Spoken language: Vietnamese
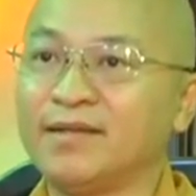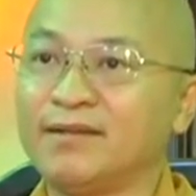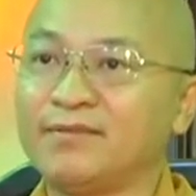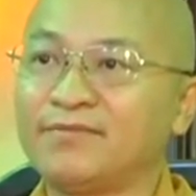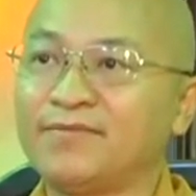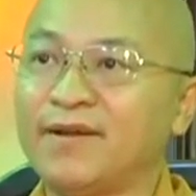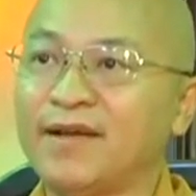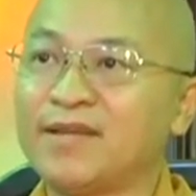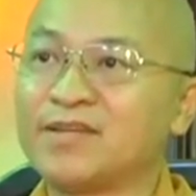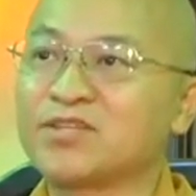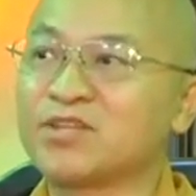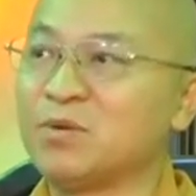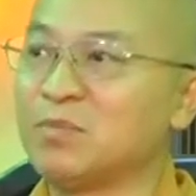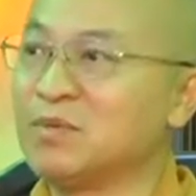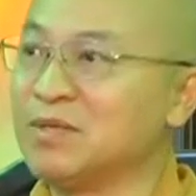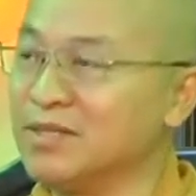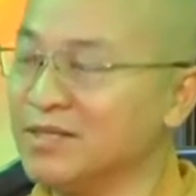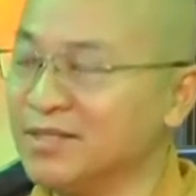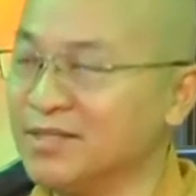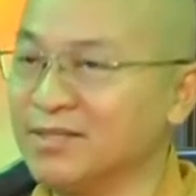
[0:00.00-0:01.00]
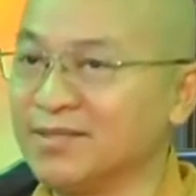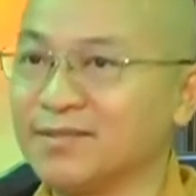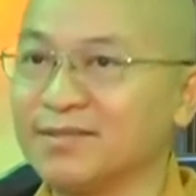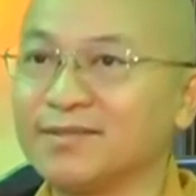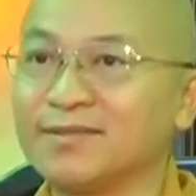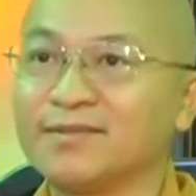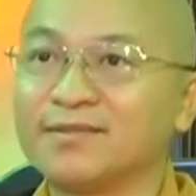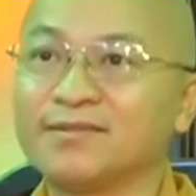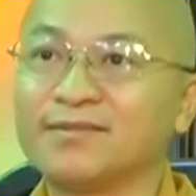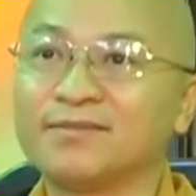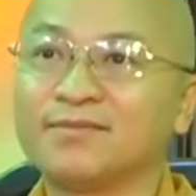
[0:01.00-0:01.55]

à, phải rộng lượng